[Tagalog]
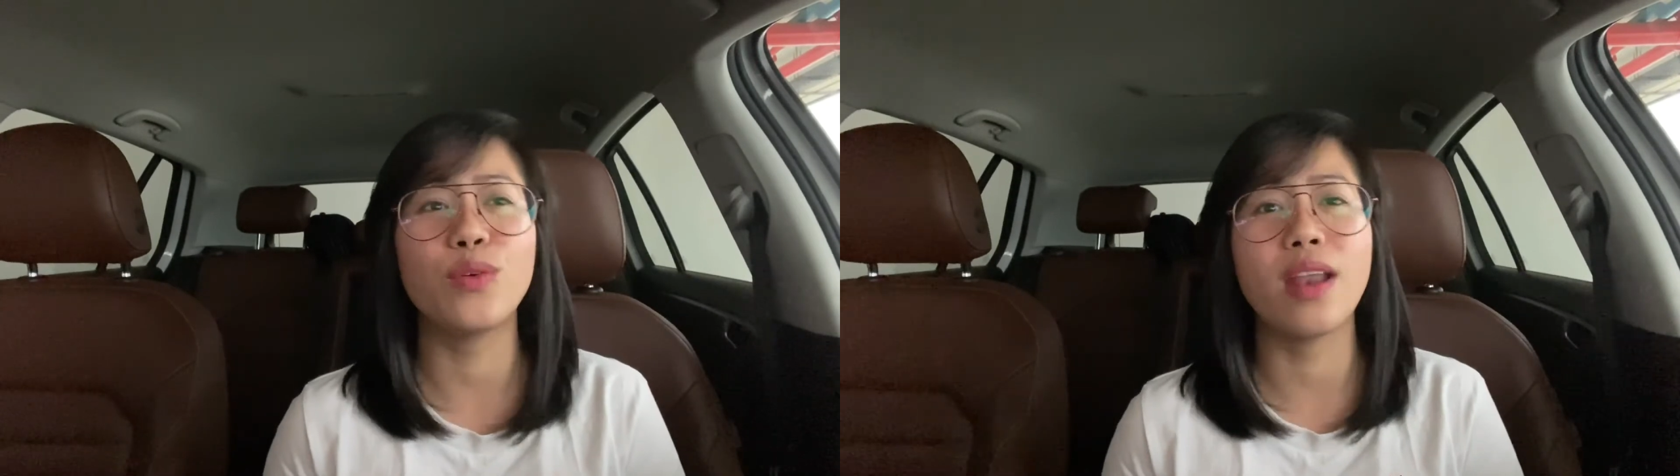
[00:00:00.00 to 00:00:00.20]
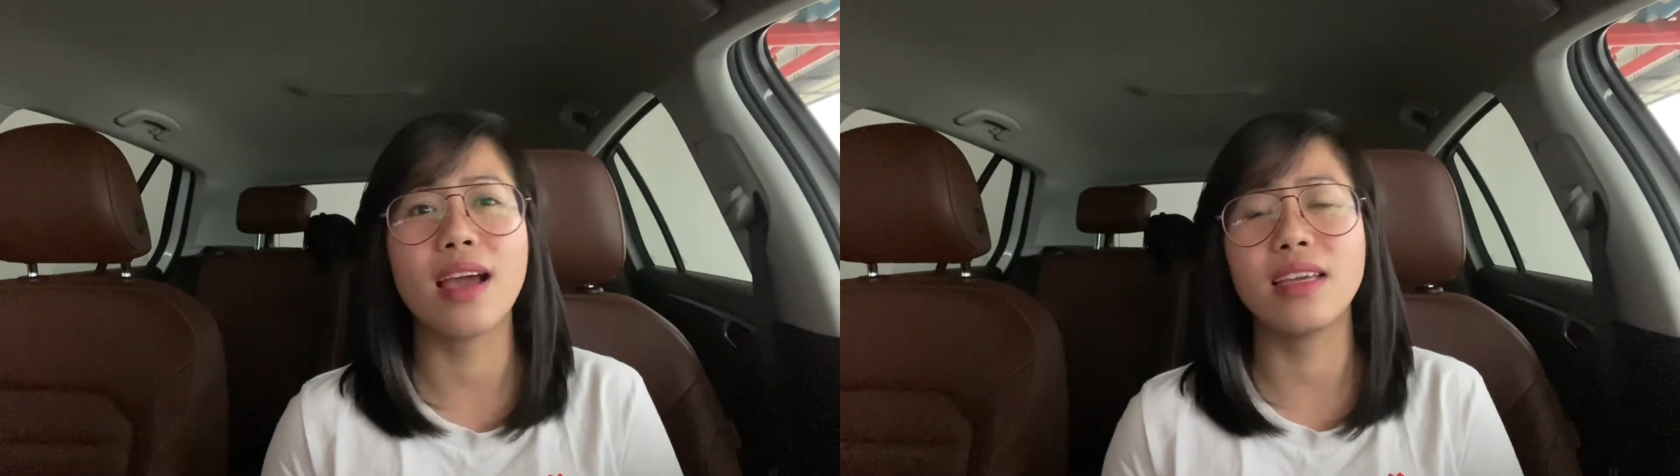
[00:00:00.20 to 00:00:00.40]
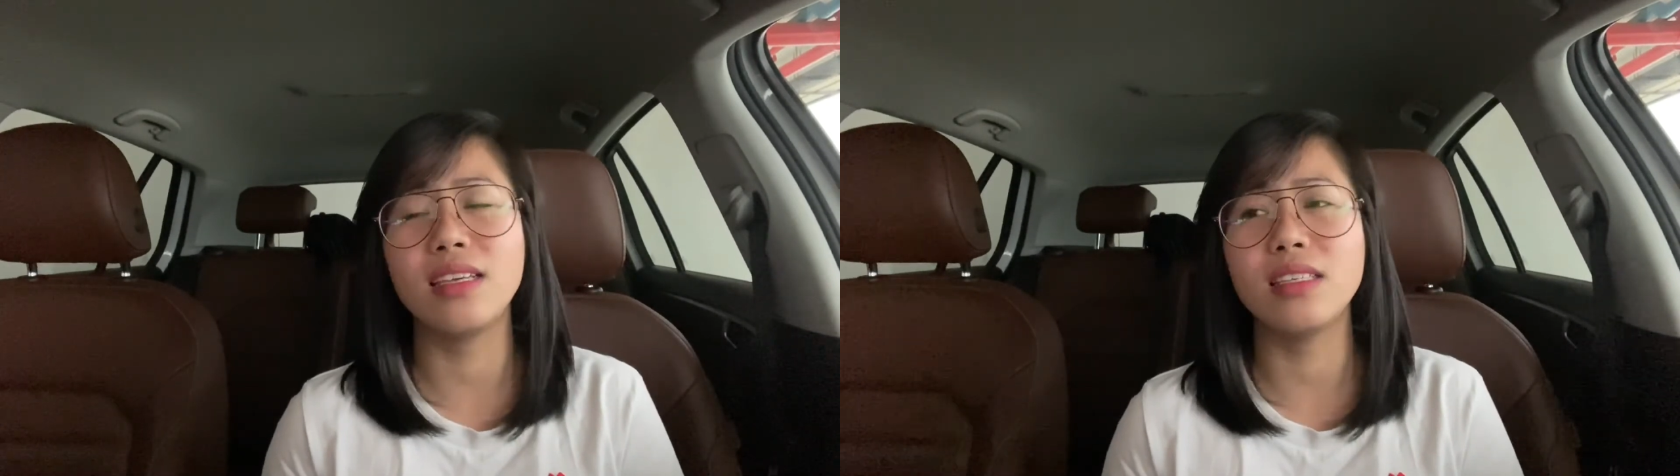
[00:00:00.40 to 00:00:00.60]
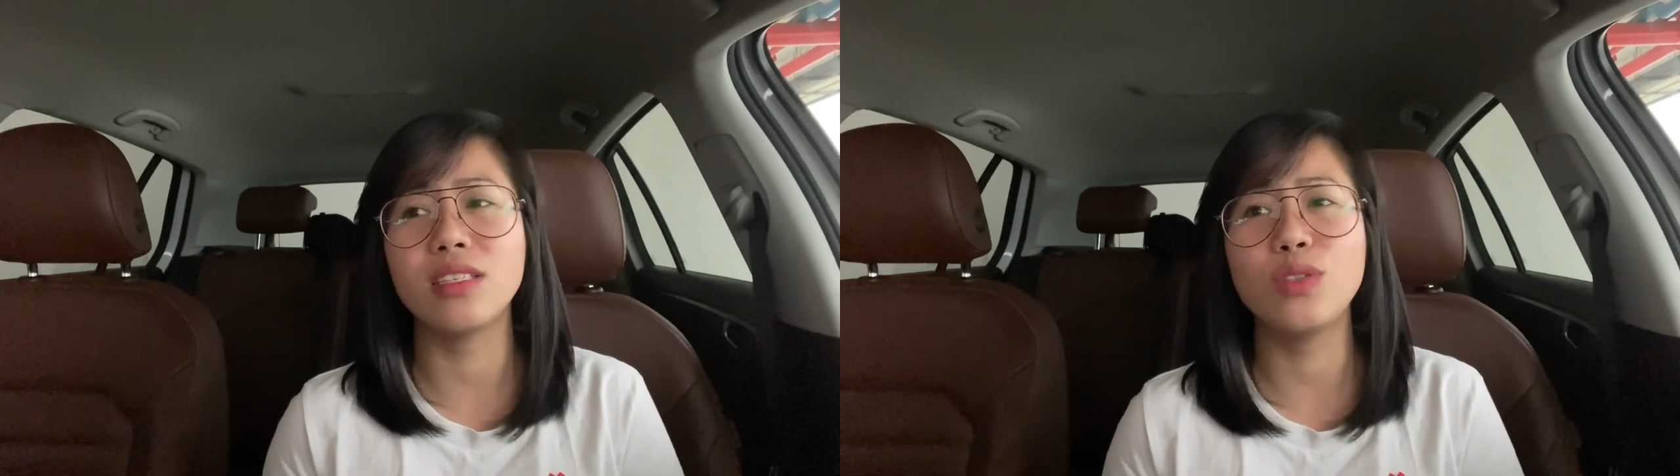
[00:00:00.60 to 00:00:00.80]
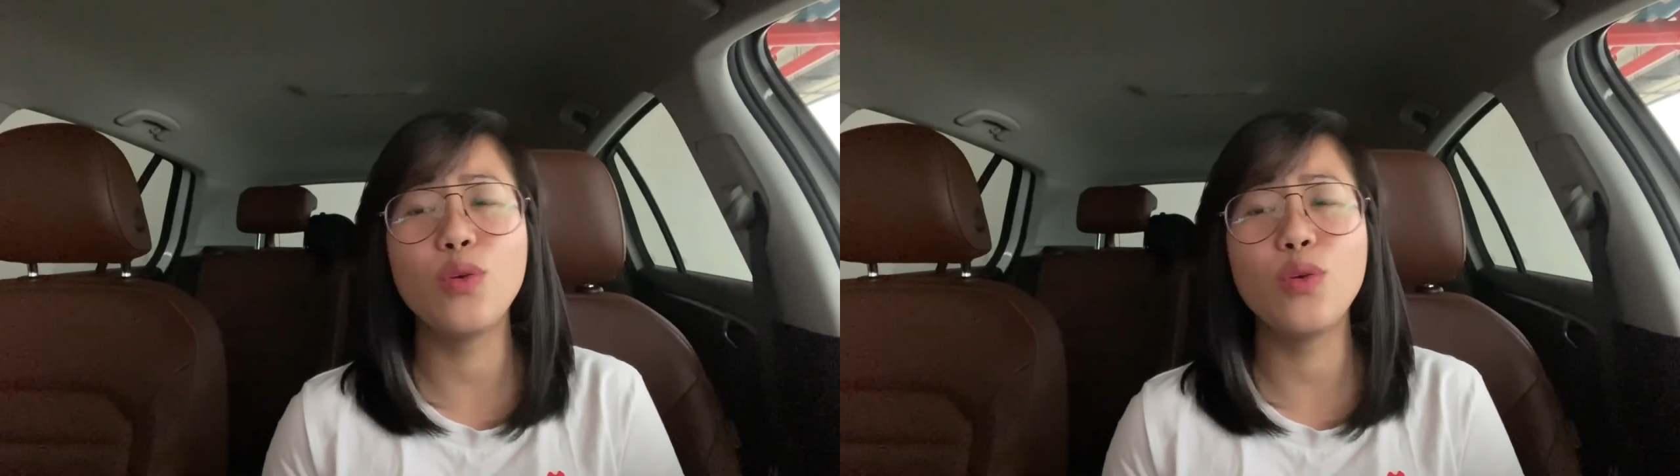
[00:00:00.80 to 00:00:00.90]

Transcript: ko lang is